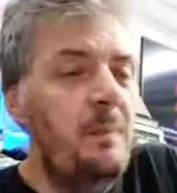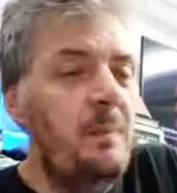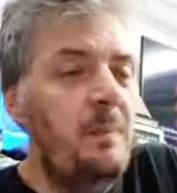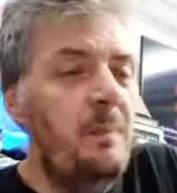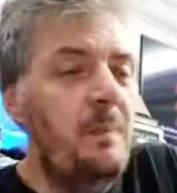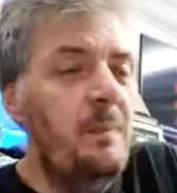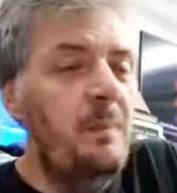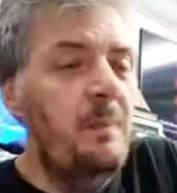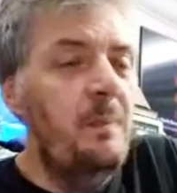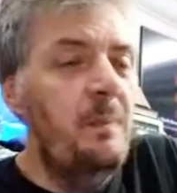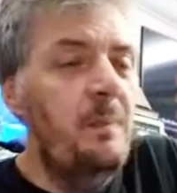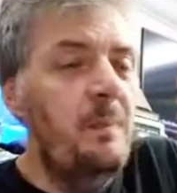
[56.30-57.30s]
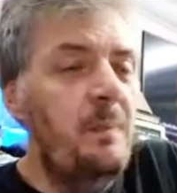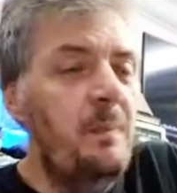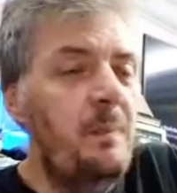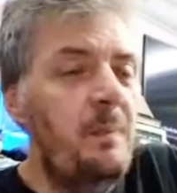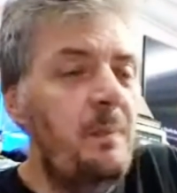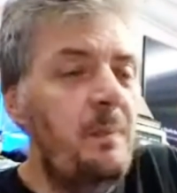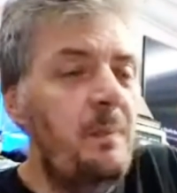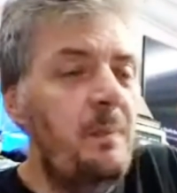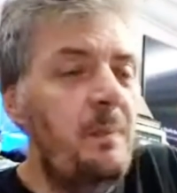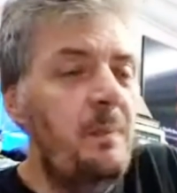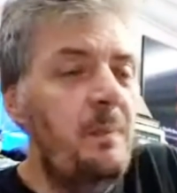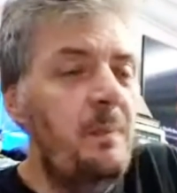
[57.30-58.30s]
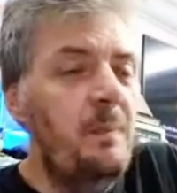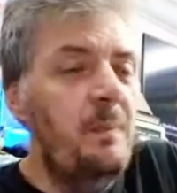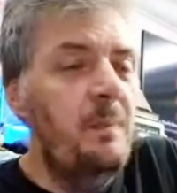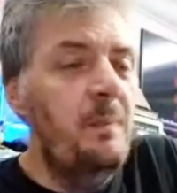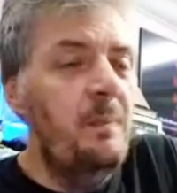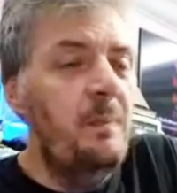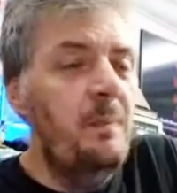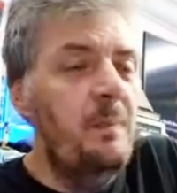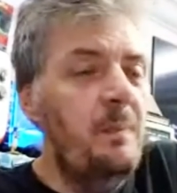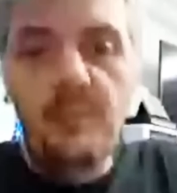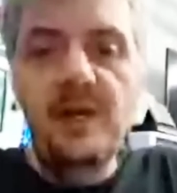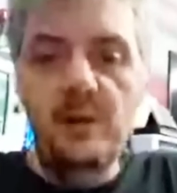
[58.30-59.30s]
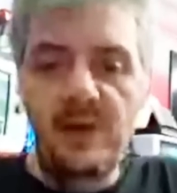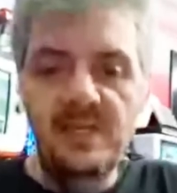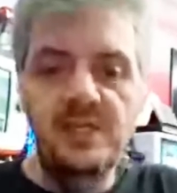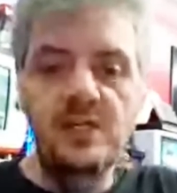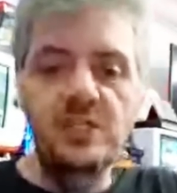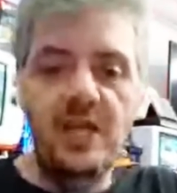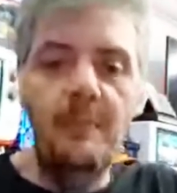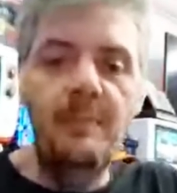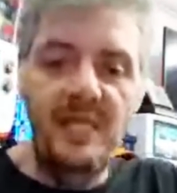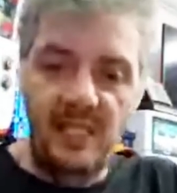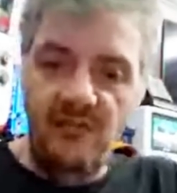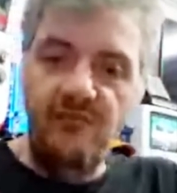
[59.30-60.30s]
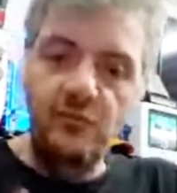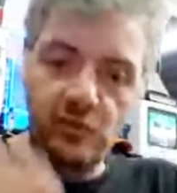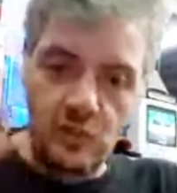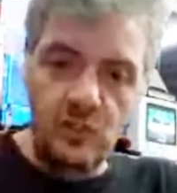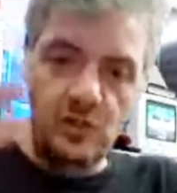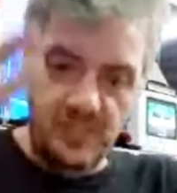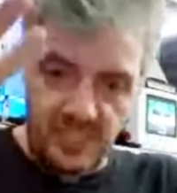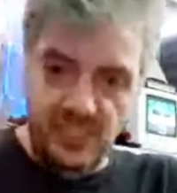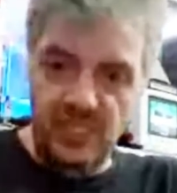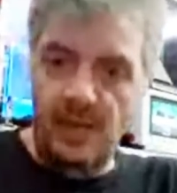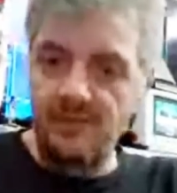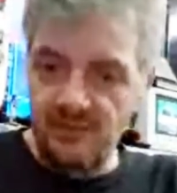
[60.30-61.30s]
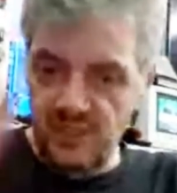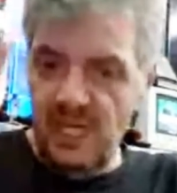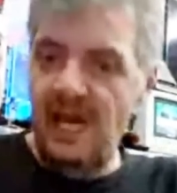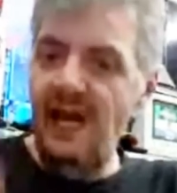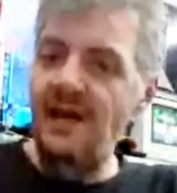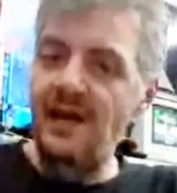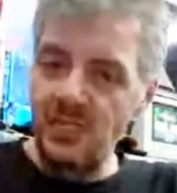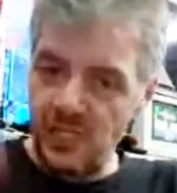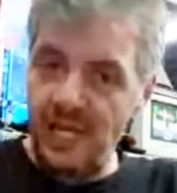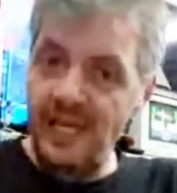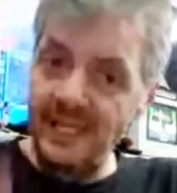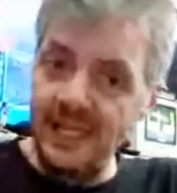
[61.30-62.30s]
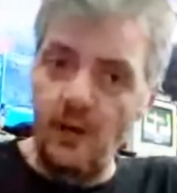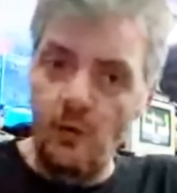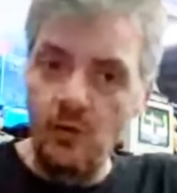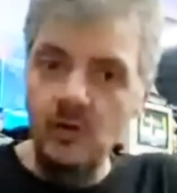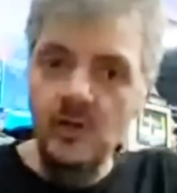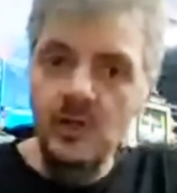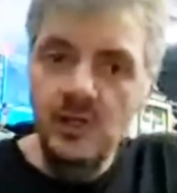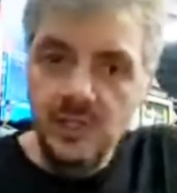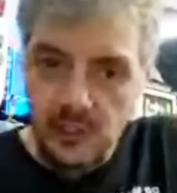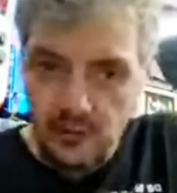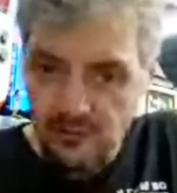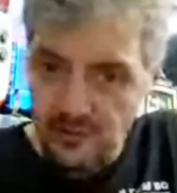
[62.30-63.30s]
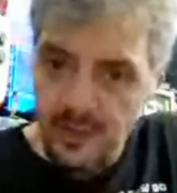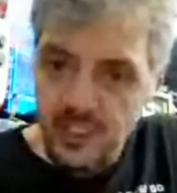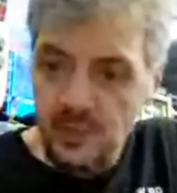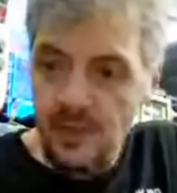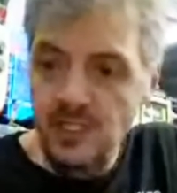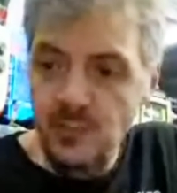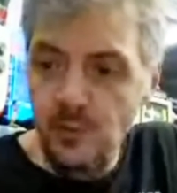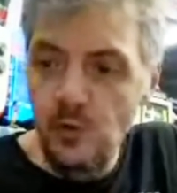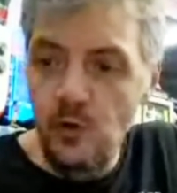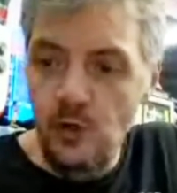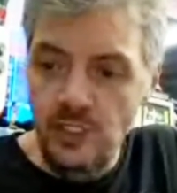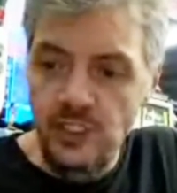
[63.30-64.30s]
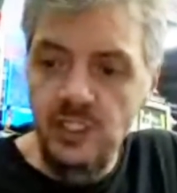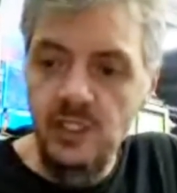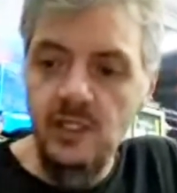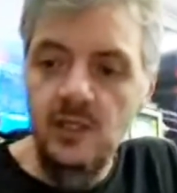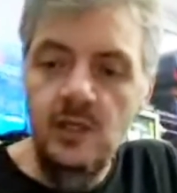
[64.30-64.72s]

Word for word: então, não vou mais chamar de burro, porque vocês já comeram bastante capim, né? Funcionou, vocês já, já, já rendeu. Então não vou mais chamar de burro hoje.